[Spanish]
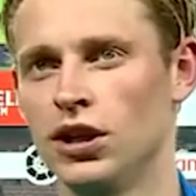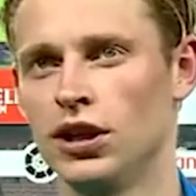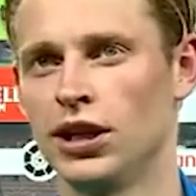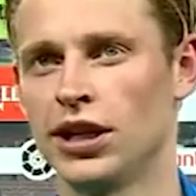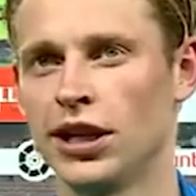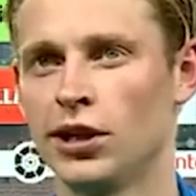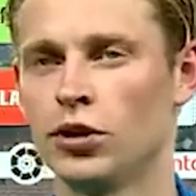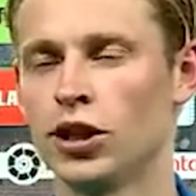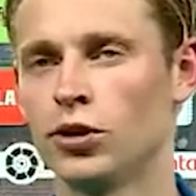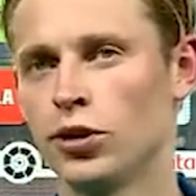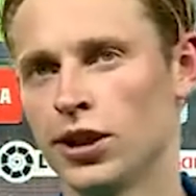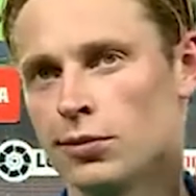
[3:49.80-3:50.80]
Tanto el
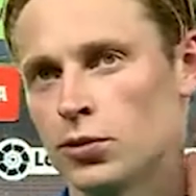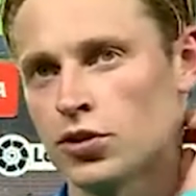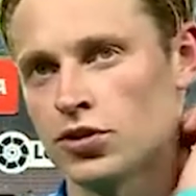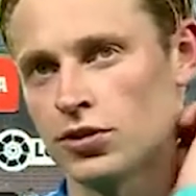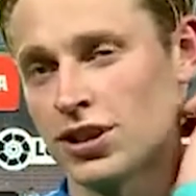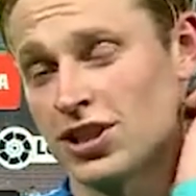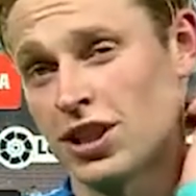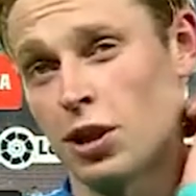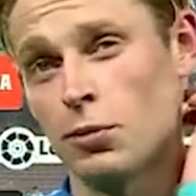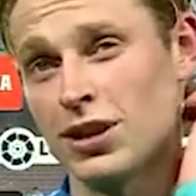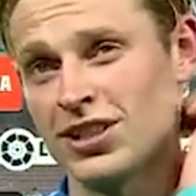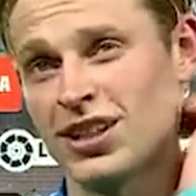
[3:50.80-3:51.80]
presidente está
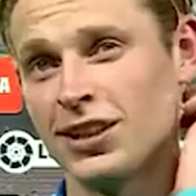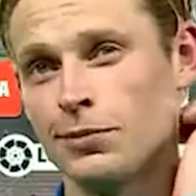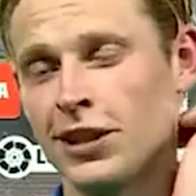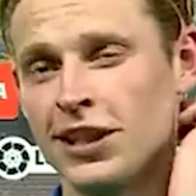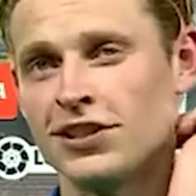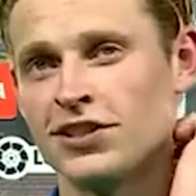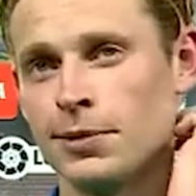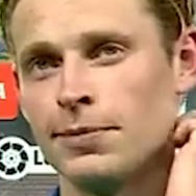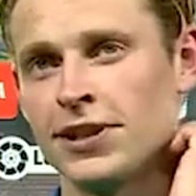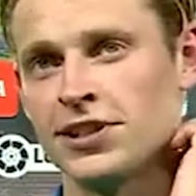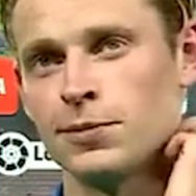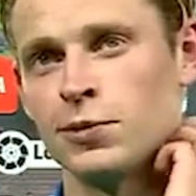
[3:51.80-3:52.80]
encantado con él,
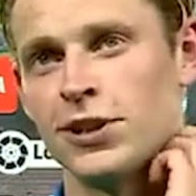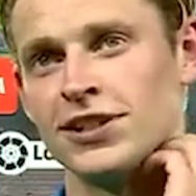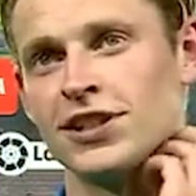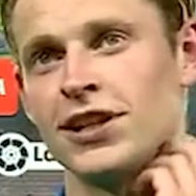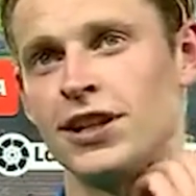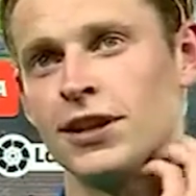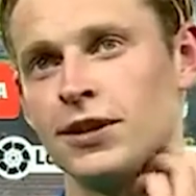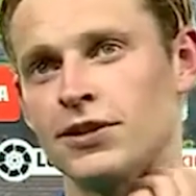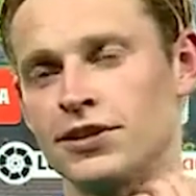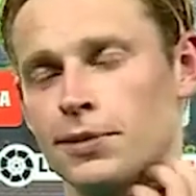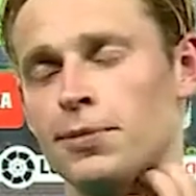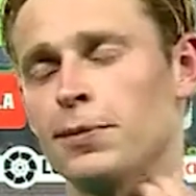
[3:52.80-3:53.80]
como el
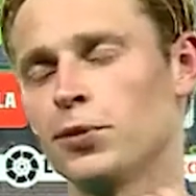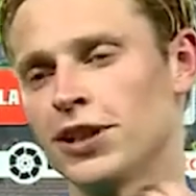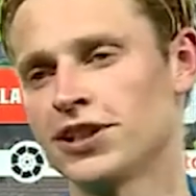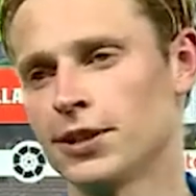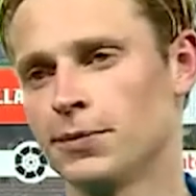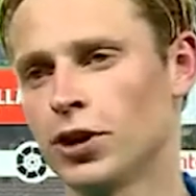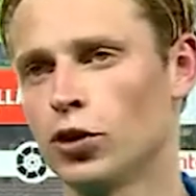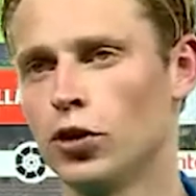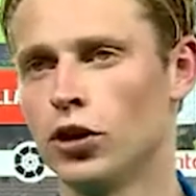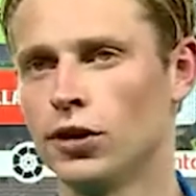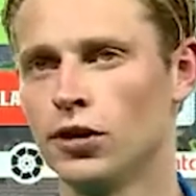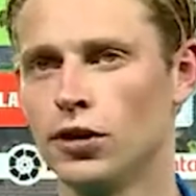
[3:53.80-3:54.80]
entrenador Xavi Hernández.
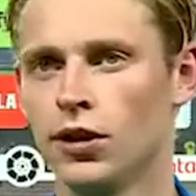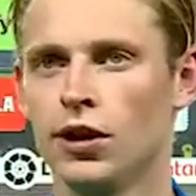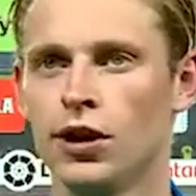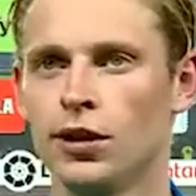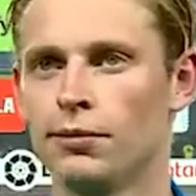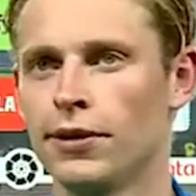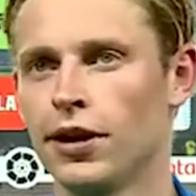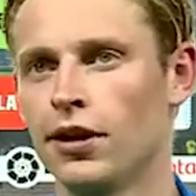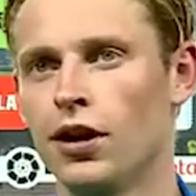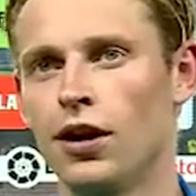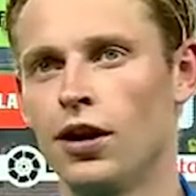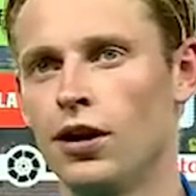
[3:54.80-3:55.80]
Y
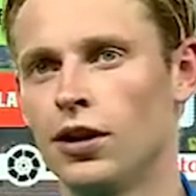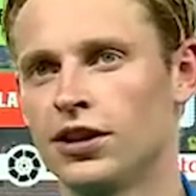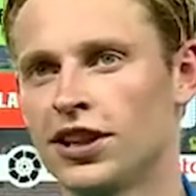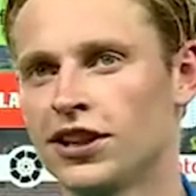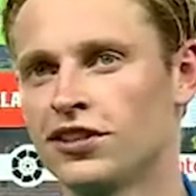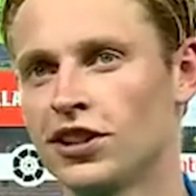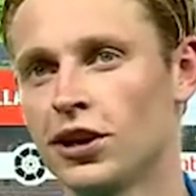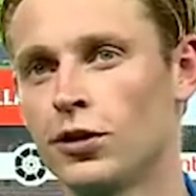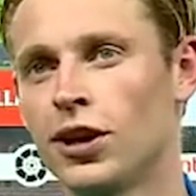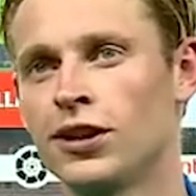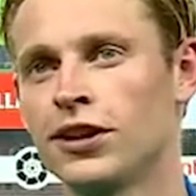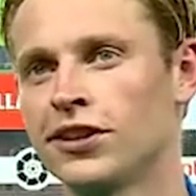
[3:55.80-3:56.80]
incluso
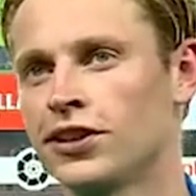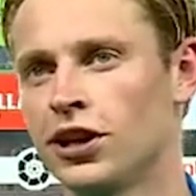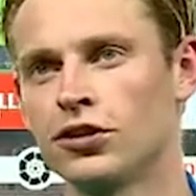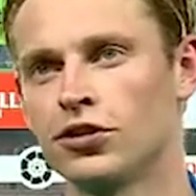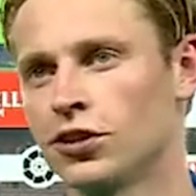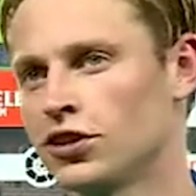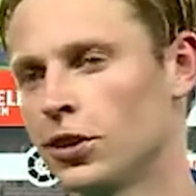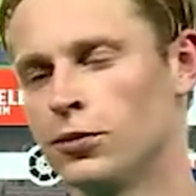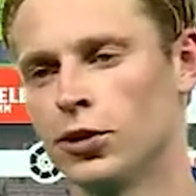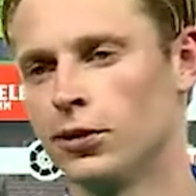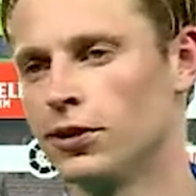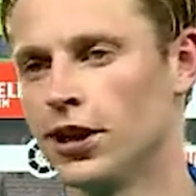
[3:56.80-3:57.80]
parece
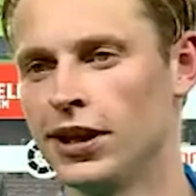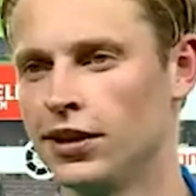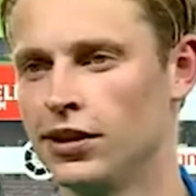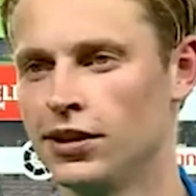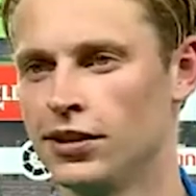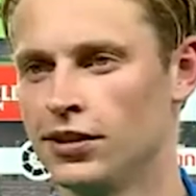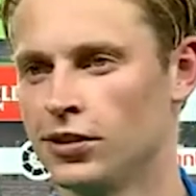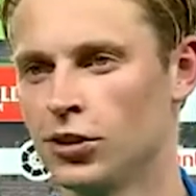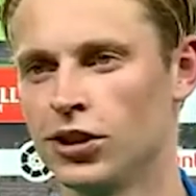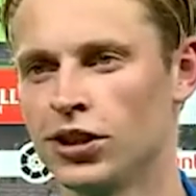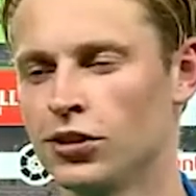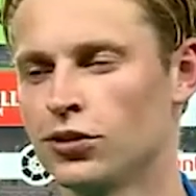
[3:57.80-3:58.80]
poco probable
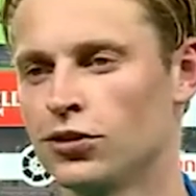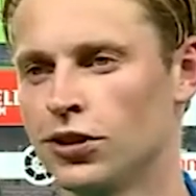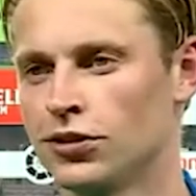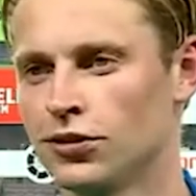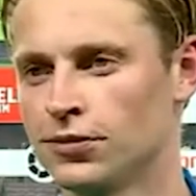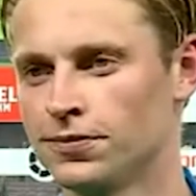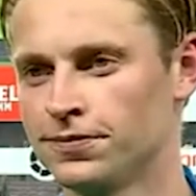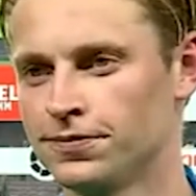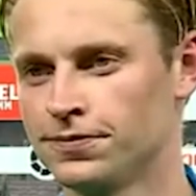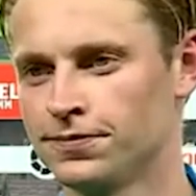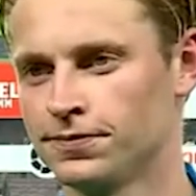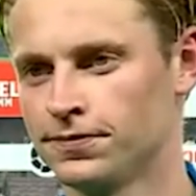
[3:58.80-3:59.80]
que le vayan a
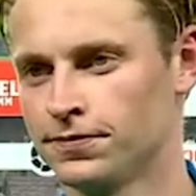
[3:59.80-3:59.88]
pedir